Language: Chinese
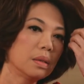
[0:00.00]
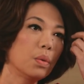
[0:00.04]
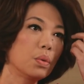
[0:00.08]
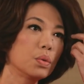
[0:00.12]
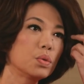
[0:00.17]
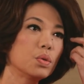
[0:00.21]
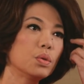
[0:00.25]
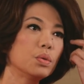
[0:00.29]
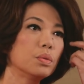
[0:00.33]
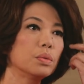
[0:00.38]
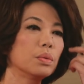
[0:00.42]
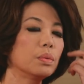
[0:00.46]
那我
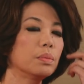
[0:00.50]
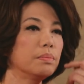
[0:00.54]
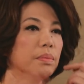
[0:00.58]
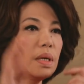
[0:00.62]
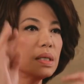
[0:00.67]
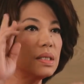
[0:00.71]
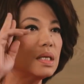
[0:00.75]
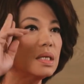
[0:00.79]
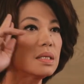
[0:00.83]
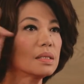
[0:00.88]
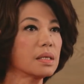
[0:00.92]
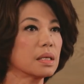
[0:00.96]
就马
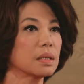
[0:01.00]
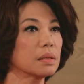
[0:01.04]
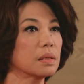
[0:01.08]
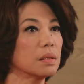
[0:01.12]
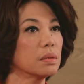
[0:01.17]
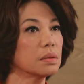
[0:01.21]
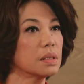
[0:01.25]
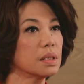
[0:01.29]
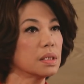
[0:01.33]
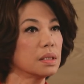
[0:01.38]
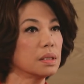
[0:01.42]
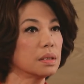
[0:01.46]
上想
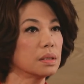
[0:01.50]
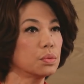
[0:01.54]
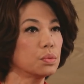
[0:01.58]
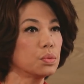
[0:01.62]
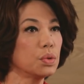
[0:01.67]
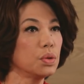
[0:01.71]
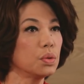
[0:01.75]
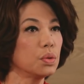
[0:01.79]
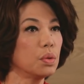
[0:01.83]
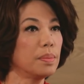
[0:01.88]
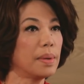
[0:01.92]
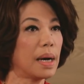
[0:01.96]
到这个
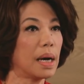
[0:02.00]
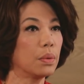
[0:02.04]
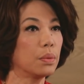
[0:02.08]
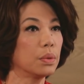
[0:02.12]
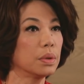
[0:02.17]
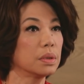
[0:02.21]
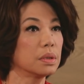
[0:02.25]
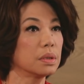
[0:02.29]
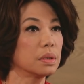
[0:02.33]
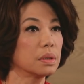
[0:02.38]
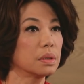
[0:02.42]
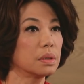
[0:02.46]
最有把
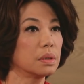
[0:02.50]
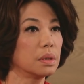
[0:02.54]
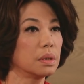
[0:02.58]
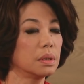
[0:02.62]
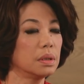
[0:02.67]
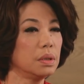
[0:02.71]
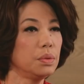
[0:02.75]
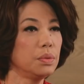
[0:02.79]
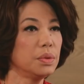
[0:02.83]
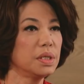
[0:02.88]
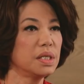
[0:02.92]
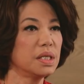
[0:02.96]
握这个人，
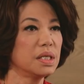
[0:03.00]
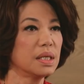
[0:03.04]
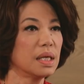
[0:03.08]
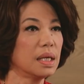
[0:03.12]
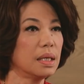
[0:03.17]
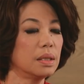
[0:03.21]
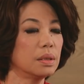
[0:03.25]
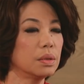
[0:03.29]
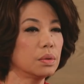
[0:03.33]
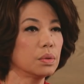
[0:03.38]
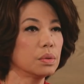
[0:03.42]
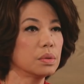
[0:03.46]
因为其他
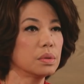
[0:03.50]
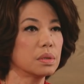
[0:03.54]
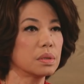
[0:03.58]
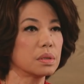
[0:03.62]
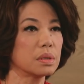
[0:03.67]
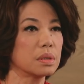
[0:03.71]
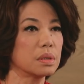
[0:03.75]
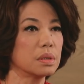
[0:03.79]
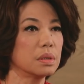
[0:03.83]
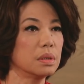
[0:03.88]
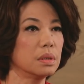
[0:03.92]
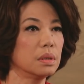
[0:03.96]
人都只
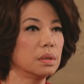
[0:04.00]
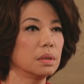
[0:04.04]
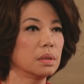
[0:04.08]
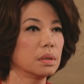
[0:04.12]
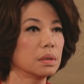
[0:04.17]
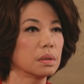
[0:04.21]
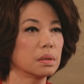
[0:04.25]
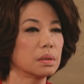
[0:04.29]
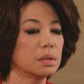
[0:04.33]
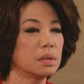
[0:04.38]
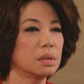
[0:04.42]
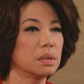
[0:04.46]
是。
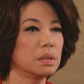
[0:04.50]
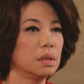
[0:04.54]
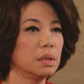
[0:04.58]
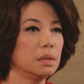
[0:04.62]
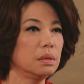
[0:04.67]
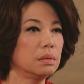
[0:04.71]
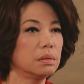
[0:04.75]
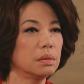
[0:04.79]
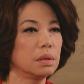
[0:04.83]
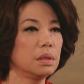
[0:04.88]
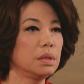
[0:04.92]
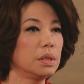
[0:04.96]
只
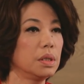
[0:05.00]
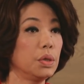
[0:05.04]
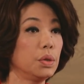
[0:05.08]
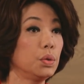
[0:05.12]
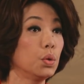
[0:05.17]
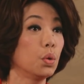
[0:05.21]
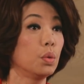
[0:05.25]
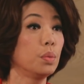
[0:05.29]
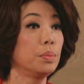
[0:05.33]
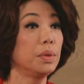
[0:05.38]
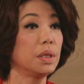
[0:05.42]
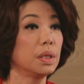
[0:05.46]
能听天
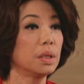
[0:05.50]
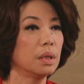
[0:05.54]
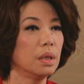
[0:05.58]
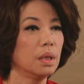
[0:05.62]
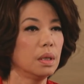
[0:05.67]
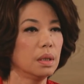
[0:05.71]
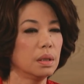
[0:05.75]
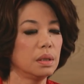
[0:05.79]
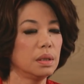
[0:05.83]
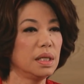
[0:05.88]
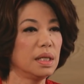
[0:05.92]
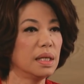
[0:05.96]
由命、
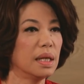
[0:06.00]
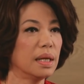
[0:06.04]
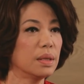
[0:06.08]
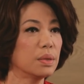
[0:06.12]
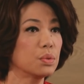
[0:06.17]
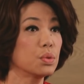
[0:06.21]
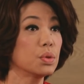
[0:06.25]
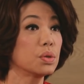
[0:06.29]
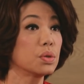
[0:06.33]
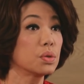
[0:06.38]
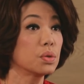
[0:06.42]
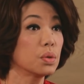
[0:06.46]
逆来
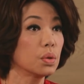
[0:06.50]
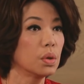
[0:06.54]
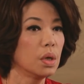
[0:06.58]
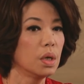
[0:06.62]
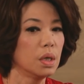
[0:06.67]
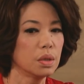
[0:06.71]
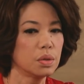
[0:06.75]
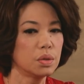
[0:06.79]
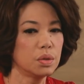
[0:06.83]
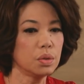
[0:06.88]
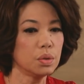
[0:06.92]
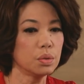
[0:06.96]
顺受。
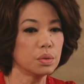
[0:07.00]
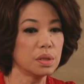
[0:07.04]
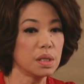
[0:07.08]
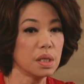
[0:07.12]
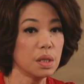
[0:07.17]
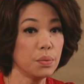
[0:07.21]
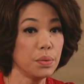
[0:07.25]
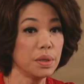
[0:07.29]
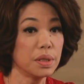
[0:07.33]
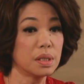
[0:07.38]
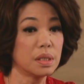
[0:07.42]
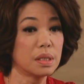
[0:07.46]
只有
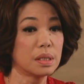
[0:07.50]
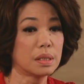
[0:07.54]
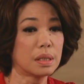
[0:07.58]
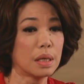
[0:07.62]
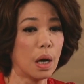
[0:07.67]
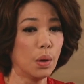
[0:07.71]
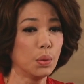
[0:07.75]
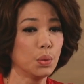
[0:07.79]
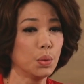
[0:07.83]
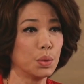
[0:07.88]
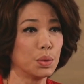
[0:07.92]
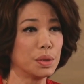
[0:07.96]
这位是
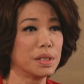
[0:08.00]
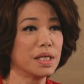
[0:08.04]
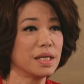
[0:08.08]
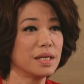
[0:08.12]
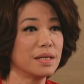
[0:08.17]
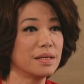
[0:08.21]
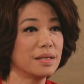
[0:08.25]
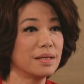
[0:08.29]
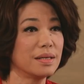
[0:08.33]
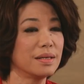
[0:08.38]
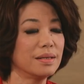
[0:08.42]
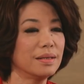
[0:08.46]
超有信
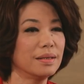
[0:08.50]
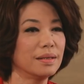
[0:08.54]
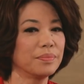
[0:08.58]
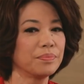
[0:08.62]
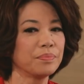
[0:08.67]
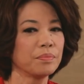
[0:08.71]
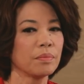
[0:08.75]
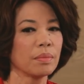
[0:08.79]
心的，